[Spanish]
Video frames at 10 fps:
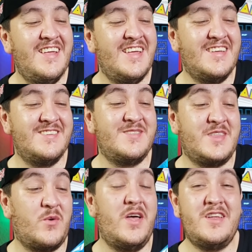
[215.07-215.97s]
Eh,
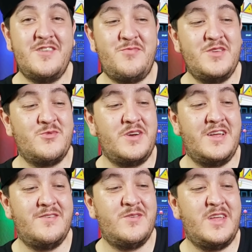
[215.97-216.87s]
te voy a dar después una.
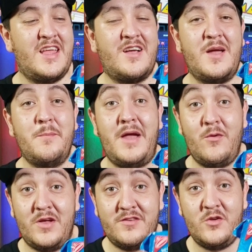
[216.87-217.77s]
Ya que me
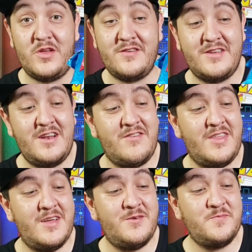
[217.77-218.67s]
vas a ayudar a hacer el
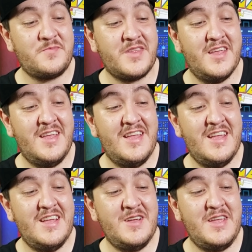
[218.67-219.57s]
video
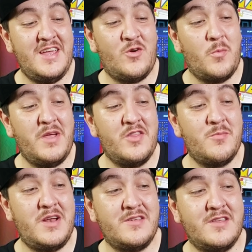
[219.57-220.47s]
y comiéndomelas.